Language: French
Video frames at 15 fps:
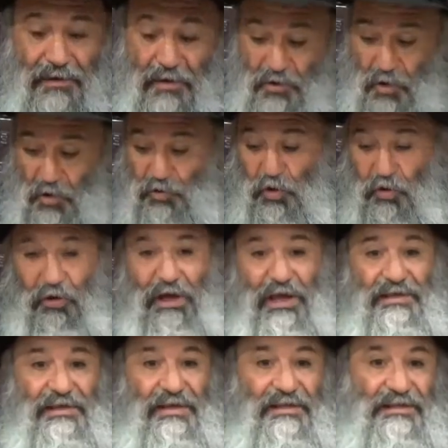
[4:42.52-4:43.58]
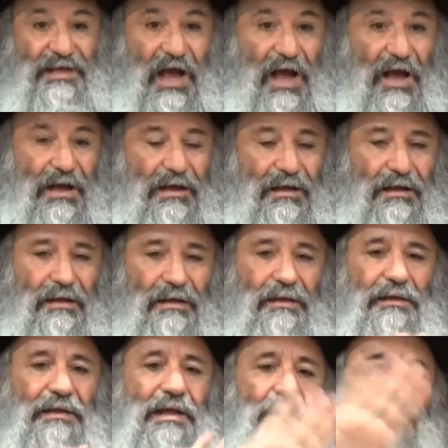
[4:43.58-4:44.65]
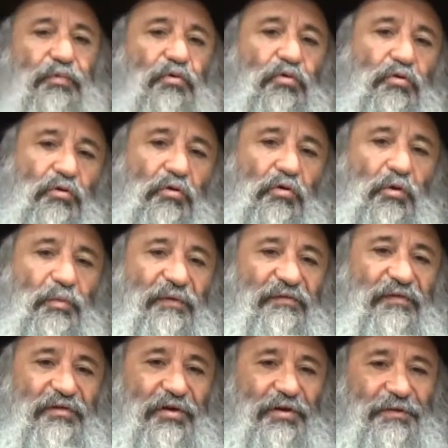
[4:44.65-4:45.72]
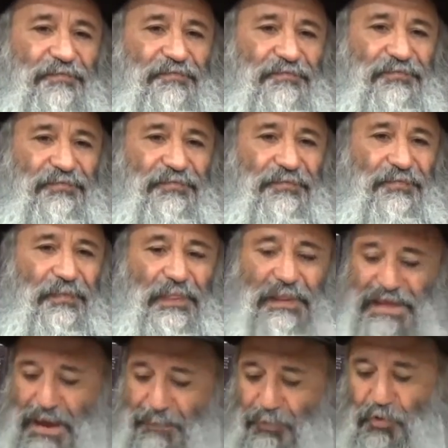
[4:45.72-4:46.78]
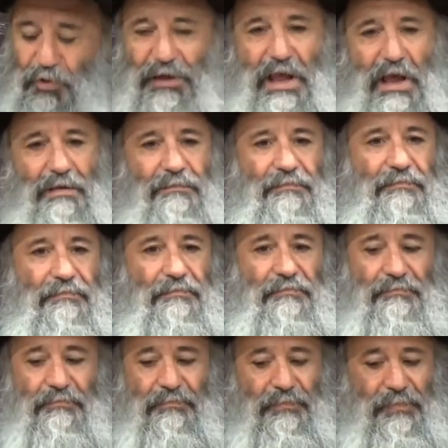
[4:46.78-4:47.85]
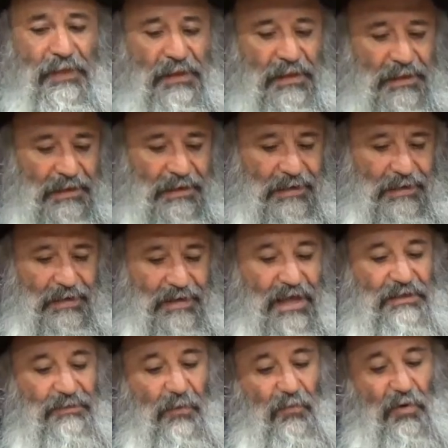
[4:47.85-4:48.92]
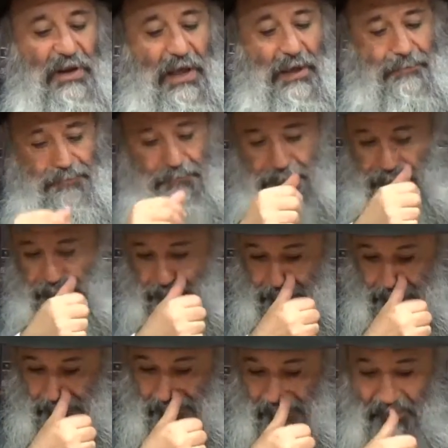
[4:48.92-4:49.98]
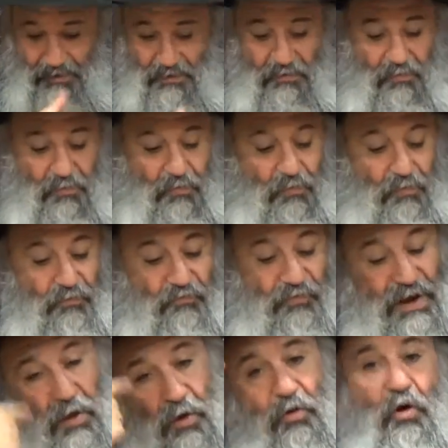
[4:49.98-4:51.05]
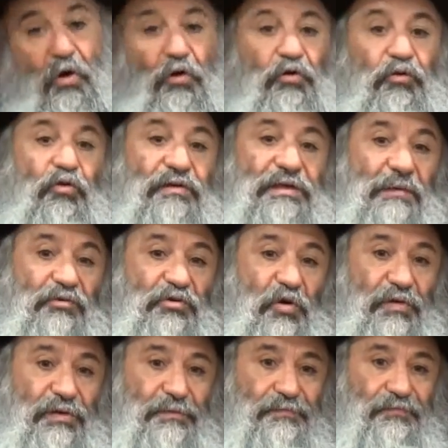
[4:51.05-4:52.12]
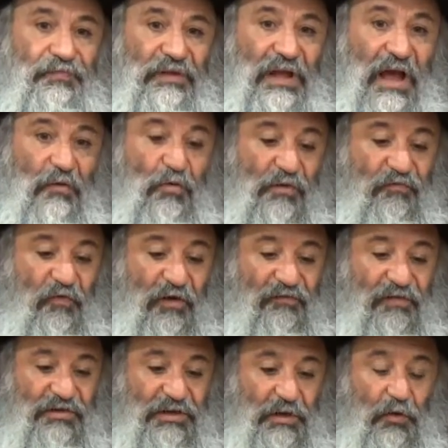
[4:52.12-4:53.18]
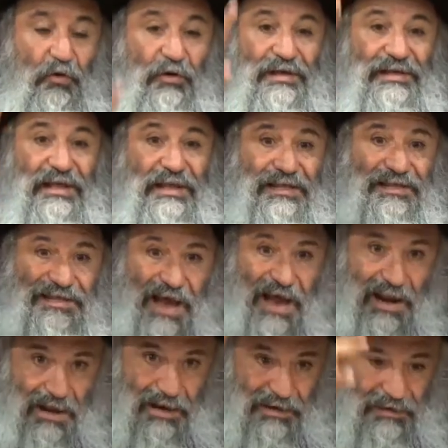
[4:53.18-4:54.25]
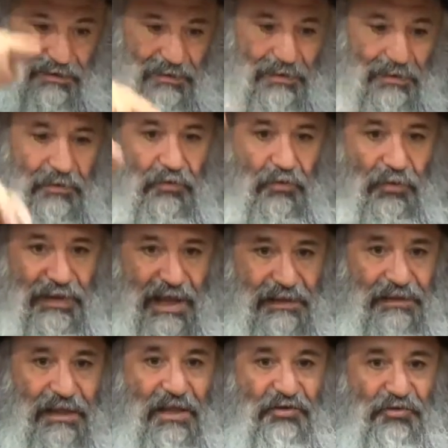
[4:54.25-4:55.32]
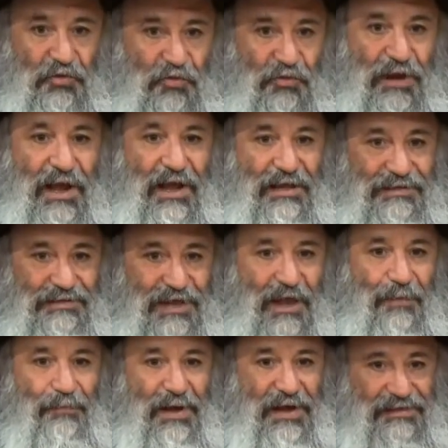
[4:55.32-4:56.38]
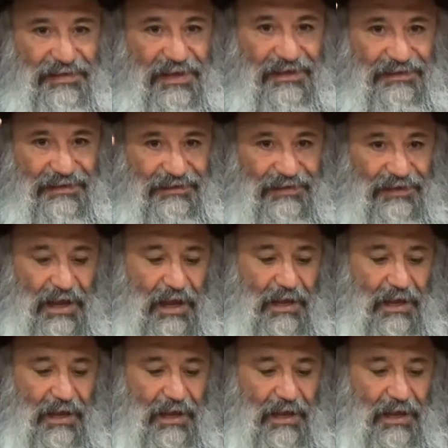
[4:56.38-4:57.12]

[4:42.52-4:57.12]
quand on récite ça, il n'y a plus le mauvais œil. Il n'y a plus rien. Et à ce moment-là, voilà encore une deuxième chose à quoi il faut réfléchir. Que les initiales de Kadesh, Urhas, Karpas, etc.,